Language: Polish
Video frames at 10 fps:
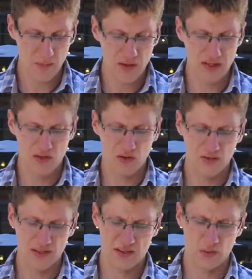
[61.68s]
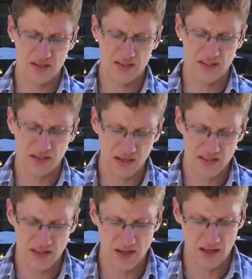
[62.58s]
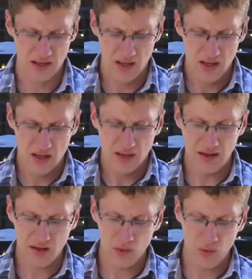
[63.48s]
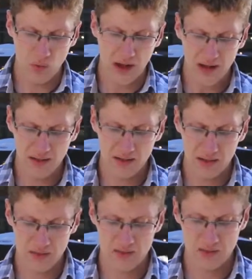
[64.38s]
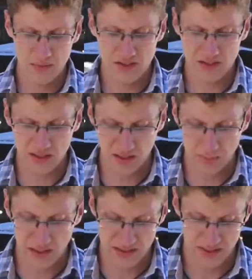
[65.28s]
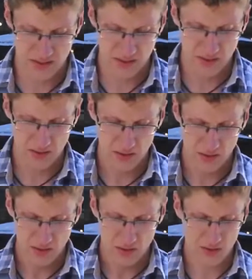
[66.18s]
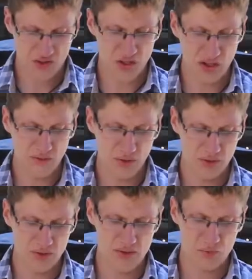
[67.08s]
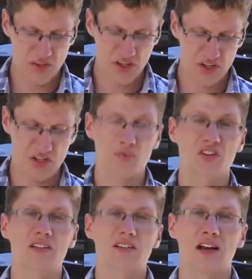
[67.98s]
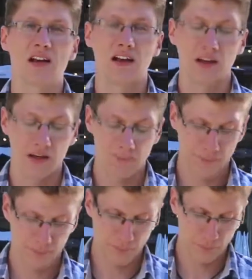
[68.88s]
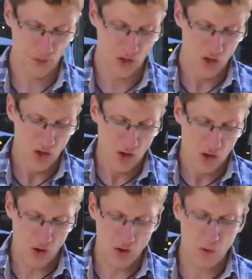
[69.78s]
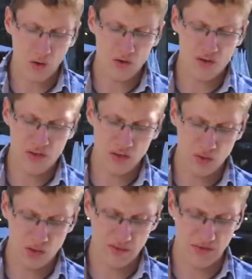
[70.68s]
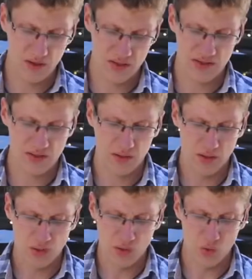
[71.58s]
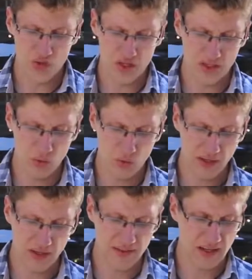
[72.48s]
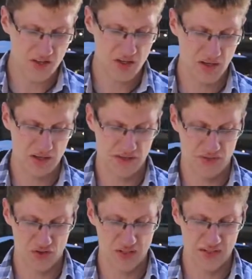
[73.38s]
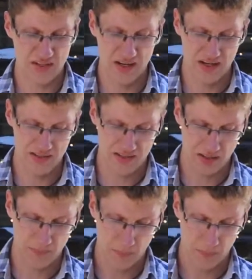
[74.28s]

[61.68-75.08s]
niemiecką w restauracji Krystal na rogu Alei Jerozolimskich i Brackiej, ostrzeliwującą przejście przez aleje. Około godziny drugiej w nocy rusza drugie natarcie na dworzec gdański.